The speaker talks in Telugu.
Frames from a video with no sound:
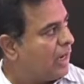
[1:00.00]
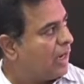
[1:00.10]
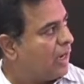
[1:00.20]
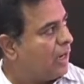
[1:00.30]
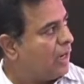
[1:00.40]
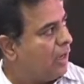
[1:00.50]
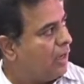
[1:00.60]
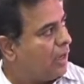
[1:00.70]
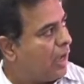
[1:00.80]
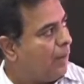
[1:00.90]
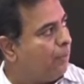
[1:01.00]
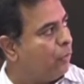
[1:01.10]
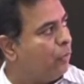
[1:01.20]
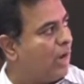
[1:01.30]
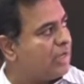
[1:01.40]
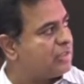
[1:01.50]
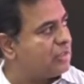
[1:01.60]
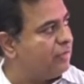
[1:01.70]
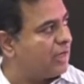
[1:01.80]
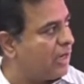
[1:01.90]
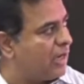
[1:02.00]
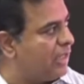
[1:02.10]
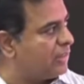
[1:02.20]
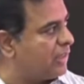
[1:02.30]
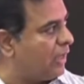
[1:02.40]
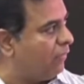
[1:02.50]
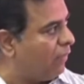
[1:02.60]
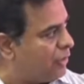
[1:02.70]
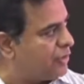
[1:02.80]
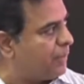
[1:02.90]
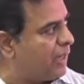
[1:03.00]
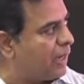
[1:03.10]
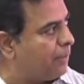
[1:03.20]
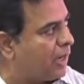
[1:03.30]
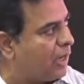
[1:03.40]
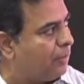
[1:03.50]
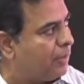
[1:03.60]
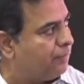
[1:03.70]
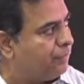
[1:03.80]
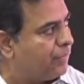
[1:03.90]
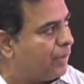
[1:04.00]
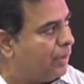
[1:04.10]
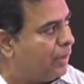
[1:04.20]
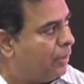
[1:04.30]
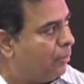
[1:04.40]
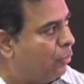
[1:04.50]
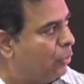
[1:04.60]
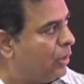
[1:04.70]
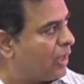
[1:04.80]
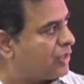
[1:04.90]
తెలంగాణ అప్పులు వాస్తవికంగా ఎంత వాళ్ళు చెప్పిన లెక్క ప్రకారమే మూడు